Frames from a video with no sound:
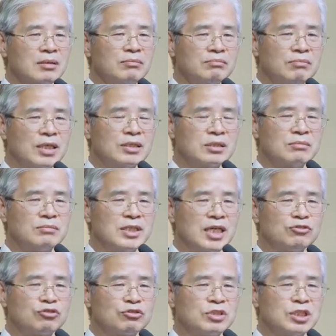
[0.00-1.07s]
말씀
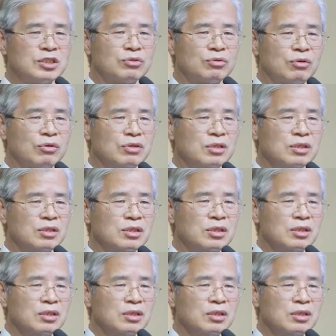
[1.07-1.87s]
예수 그리스도를